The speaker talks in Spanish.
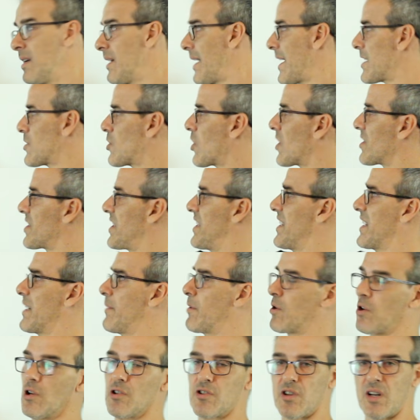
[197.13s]
¿Esto que tiene que
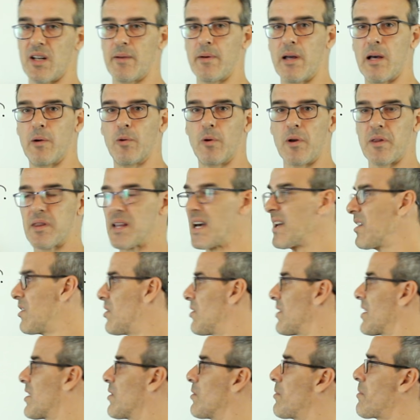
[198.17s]
ver con el teorema de
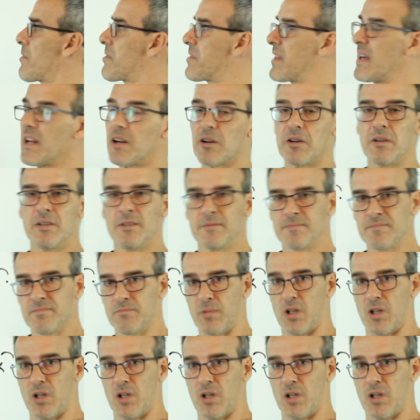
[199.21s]
Bolzano y con un cero?